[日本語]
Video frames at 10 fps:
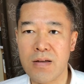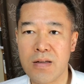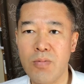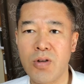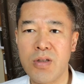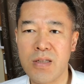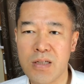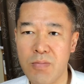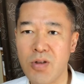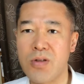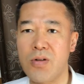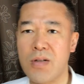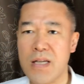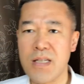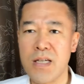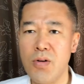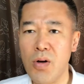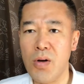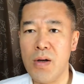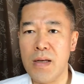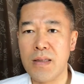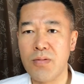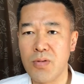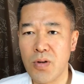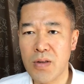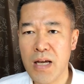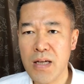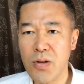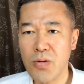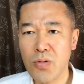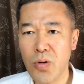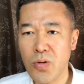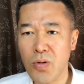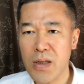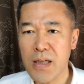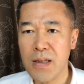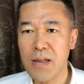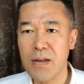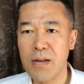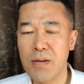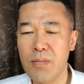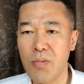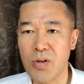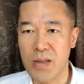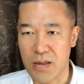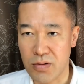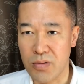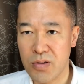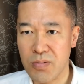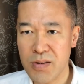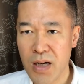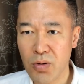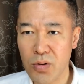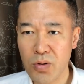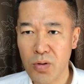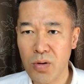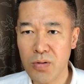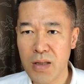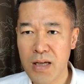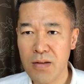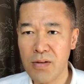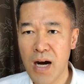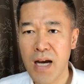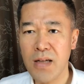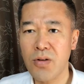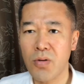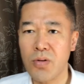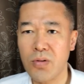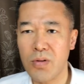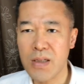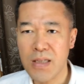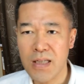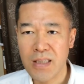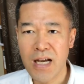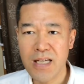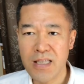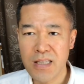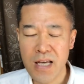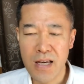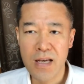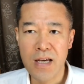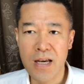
気持ち気持ちというか意識を自分のできるこに持っていく自分がコントロールできる範囲のことに対して、